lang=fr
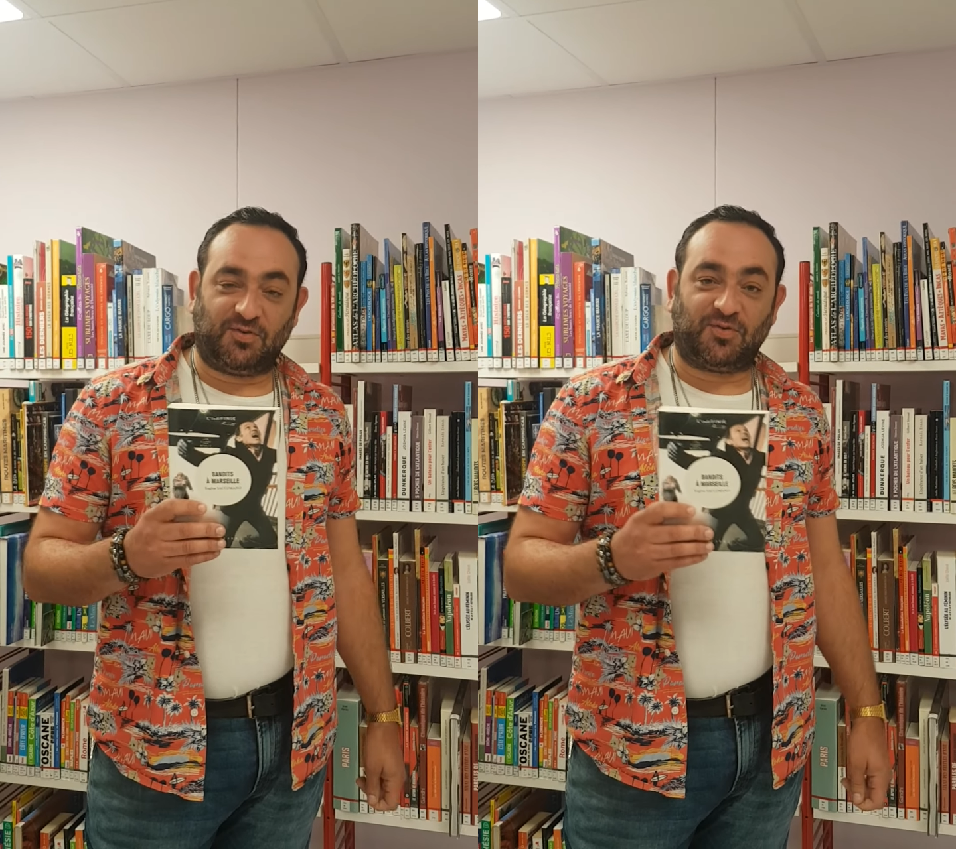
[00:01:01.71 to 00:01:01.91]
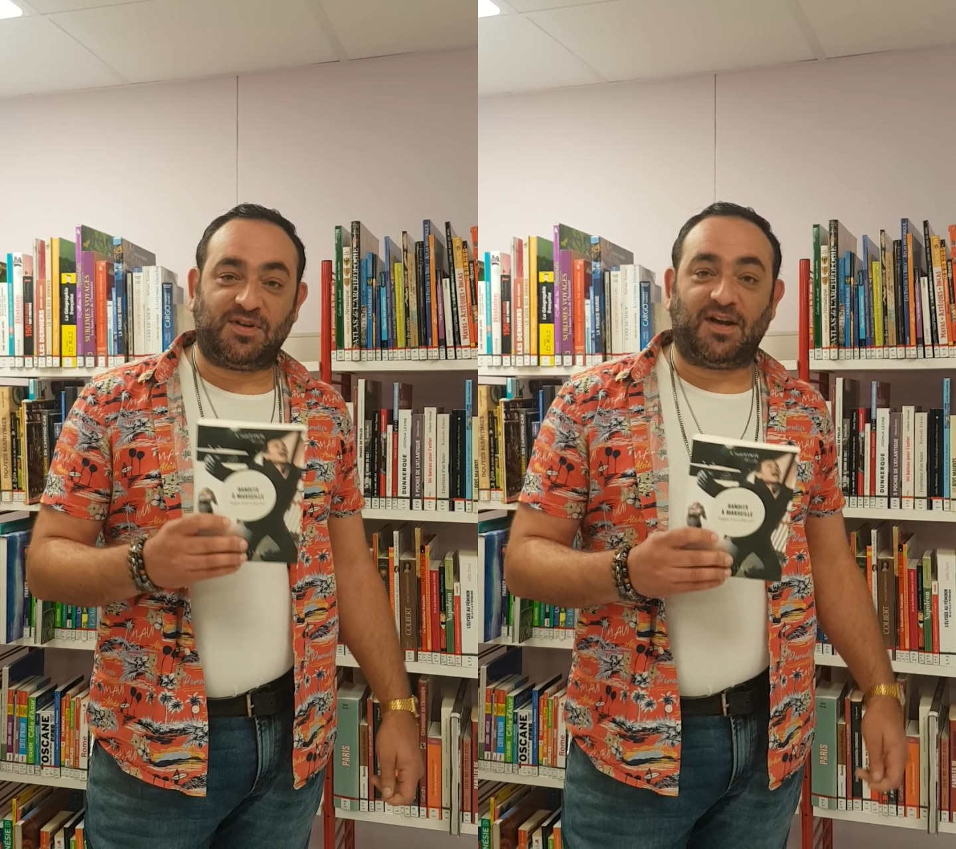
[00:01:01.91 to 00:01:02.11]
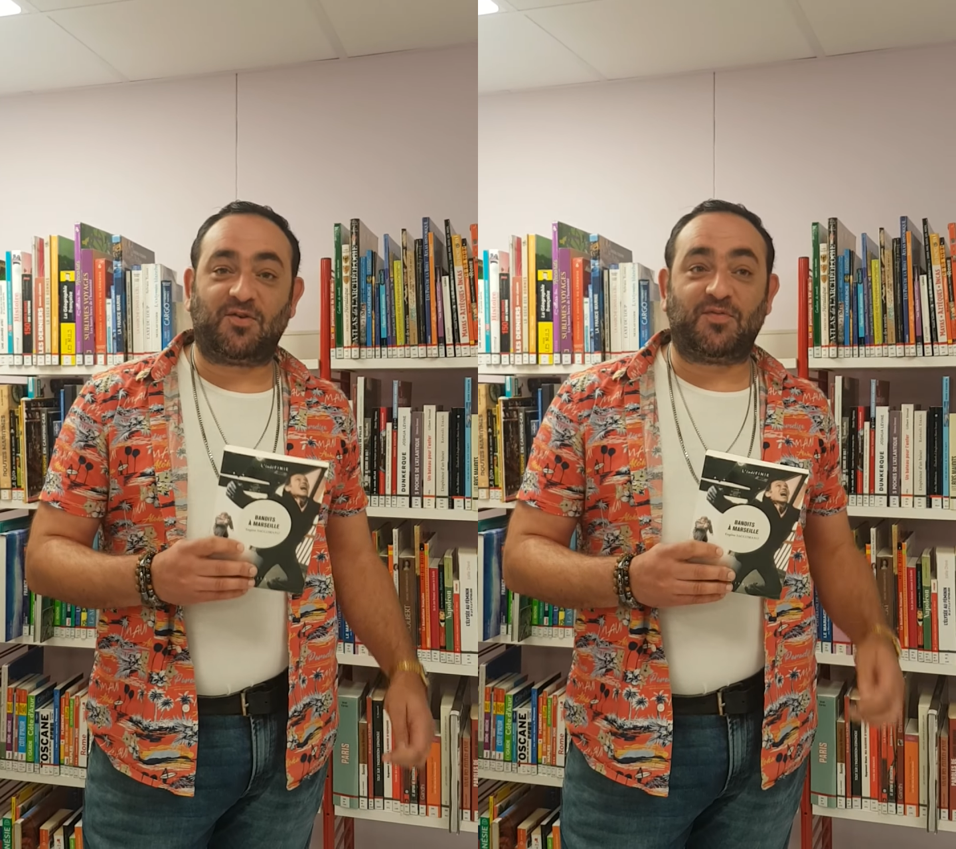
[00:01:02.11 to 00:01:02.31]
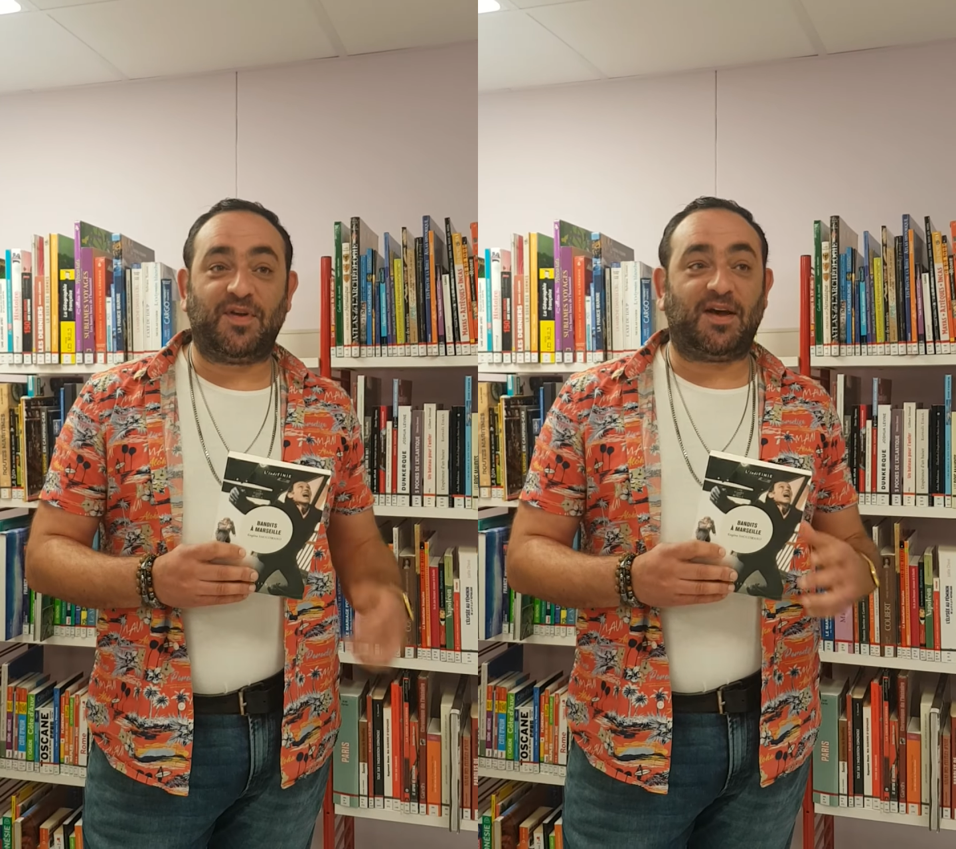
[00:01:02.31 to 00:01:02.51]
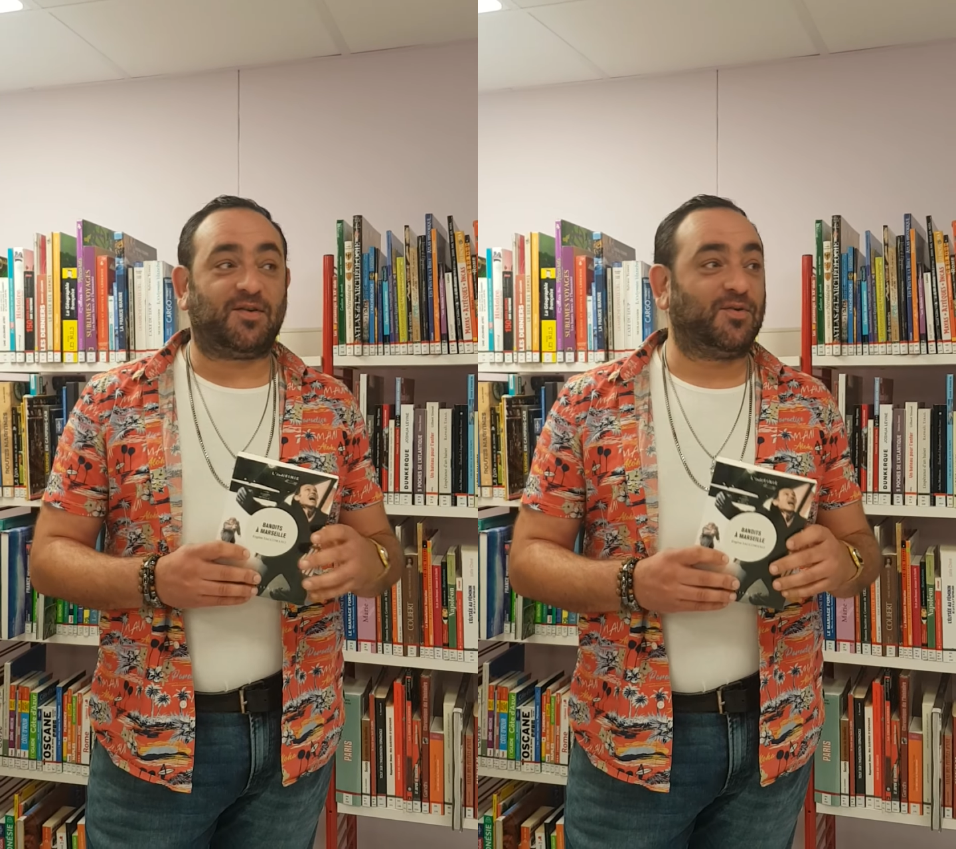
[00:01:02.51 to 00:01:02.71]
Donc il a
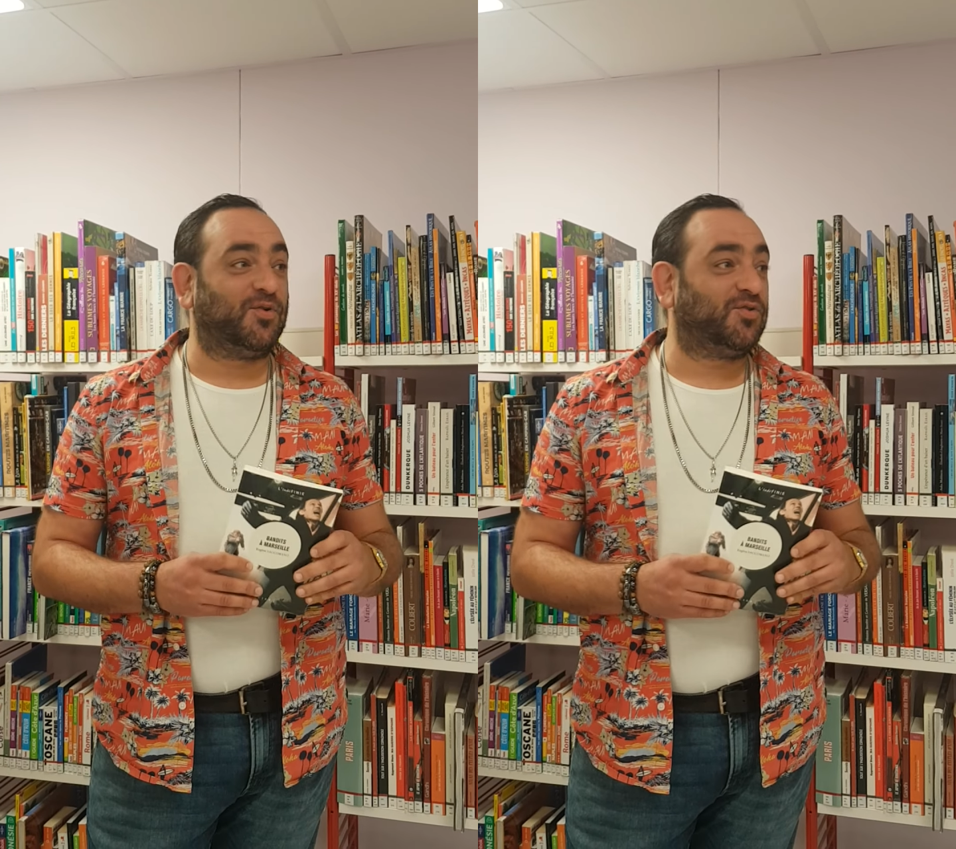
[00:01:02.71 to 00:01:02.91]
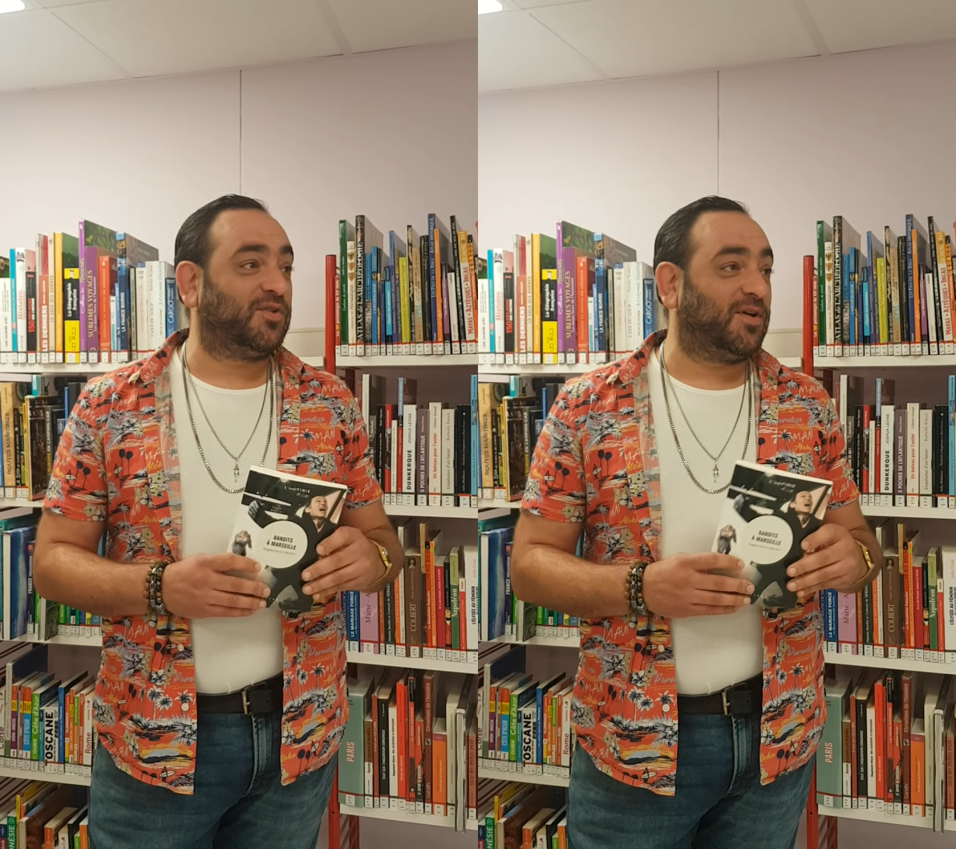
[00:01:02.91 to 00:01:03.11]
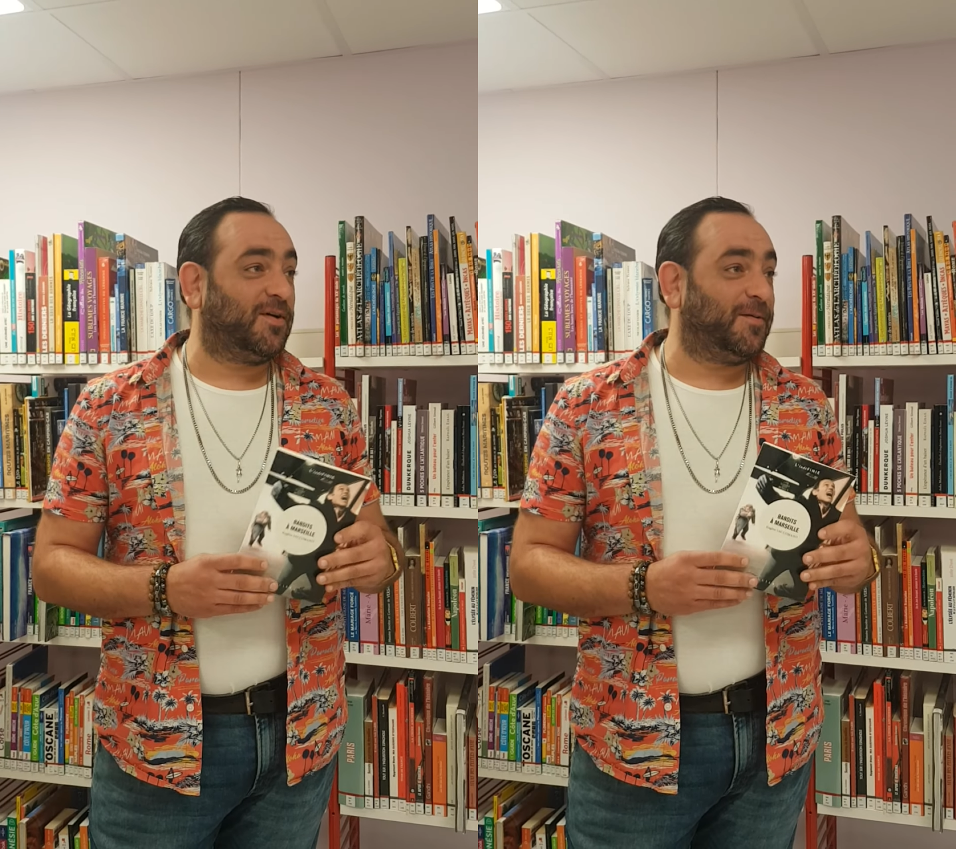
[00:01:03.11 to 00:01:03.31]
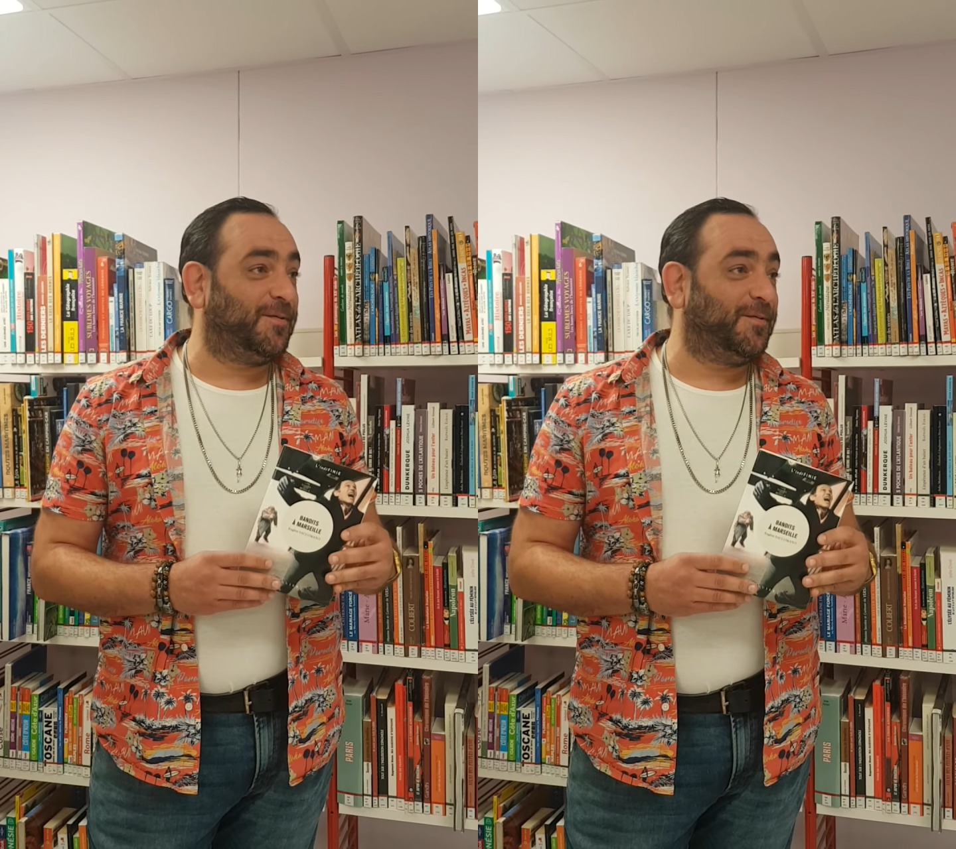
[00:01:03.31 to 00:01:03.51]
couvert autant